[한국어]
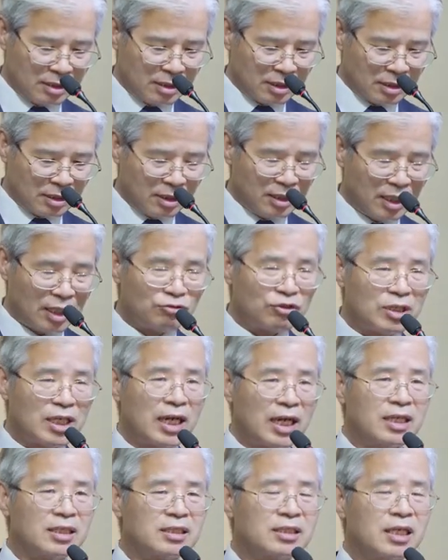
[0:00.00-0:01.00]
그런데
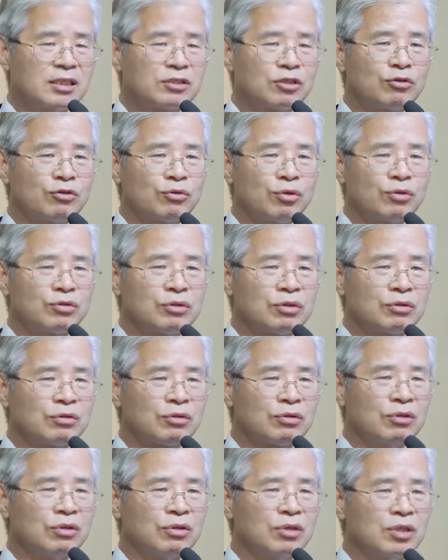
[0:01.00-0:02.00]
우리가 이제
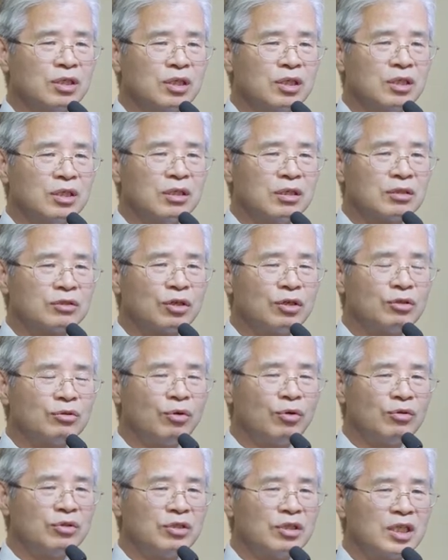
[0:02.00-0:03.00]
정통적으로
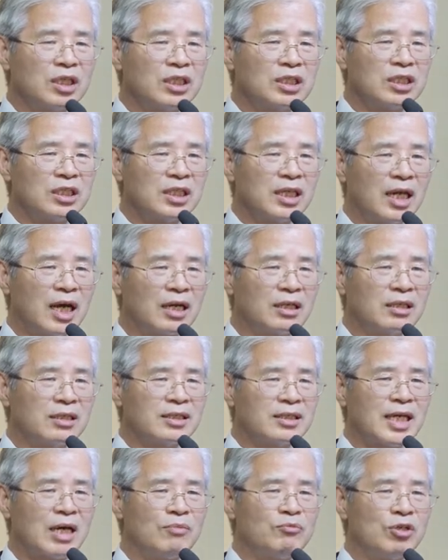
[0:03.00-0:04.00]
정통적인 신앙은
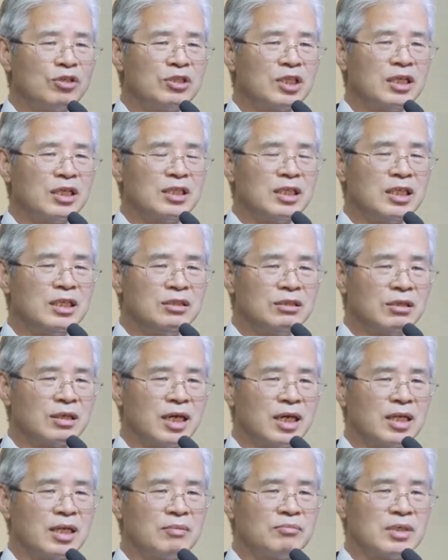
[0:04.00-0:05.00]
삼위일체를
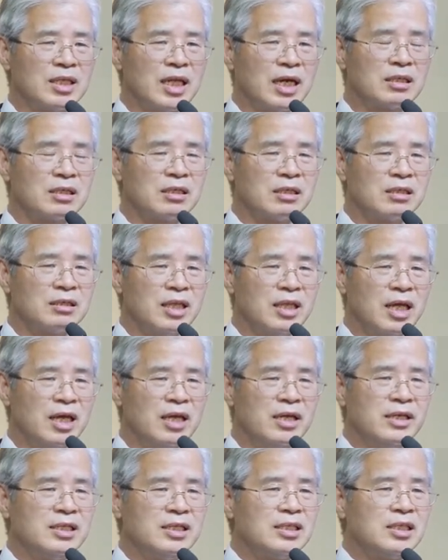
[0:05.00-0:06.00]
인정해야 됩니다. 그런데
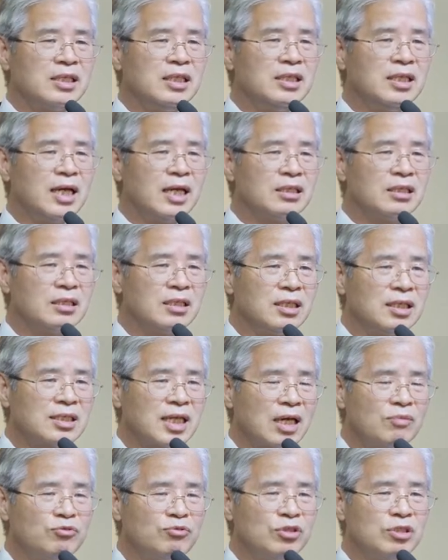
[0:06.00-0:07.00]
이단들이
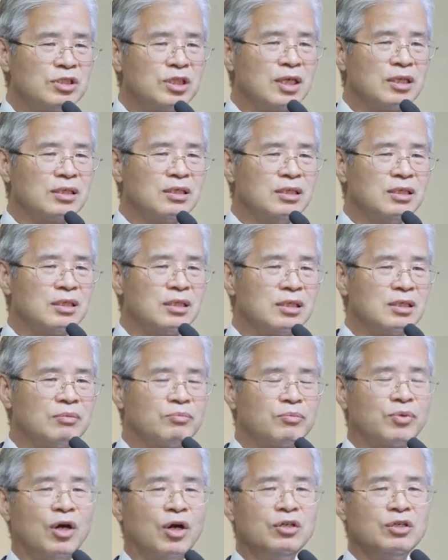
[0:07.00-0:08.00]
삼위일체를
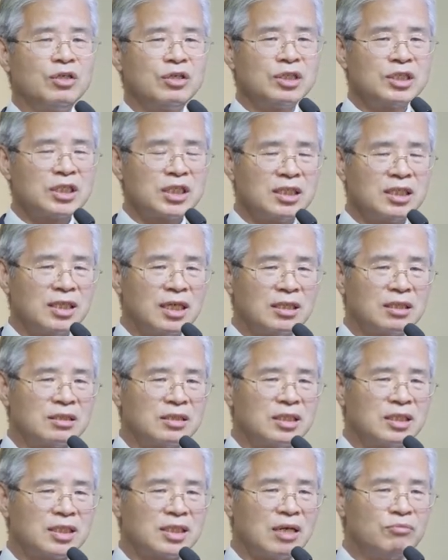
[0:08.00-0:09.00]
변형을
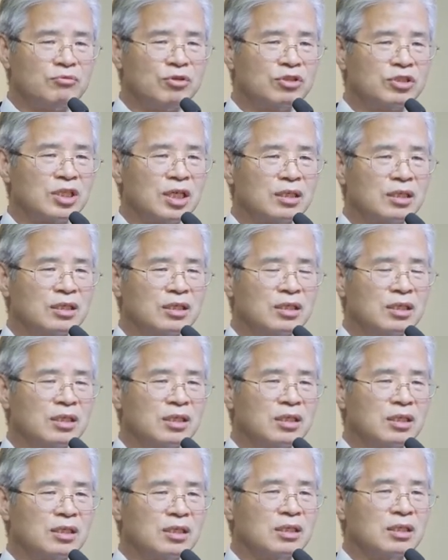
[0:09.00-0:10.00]
시킨다든지 삼위일체를
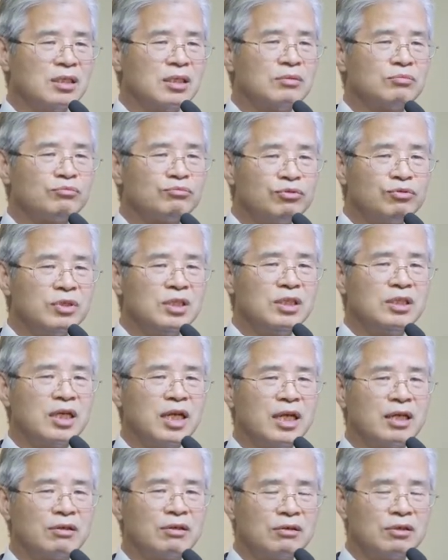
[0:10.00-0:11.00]
부인을
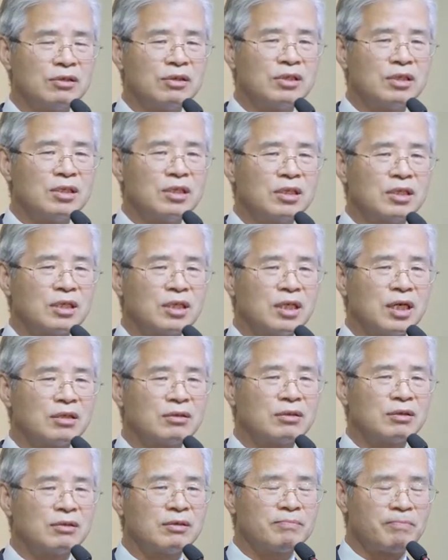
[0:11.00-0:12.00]
해요.
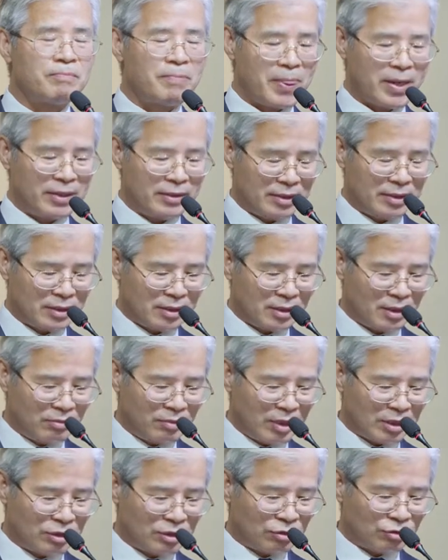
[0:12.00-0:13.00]
그래서
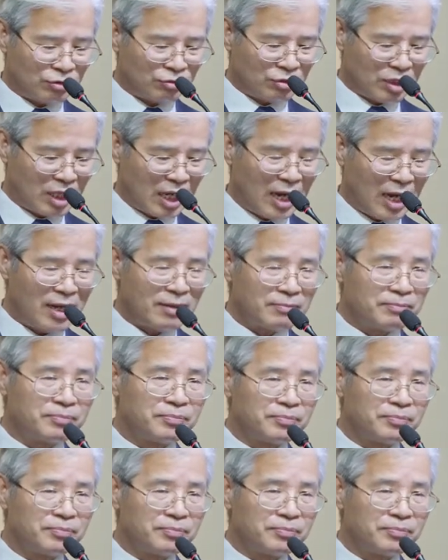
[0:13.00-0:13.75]
일반적으로 우리가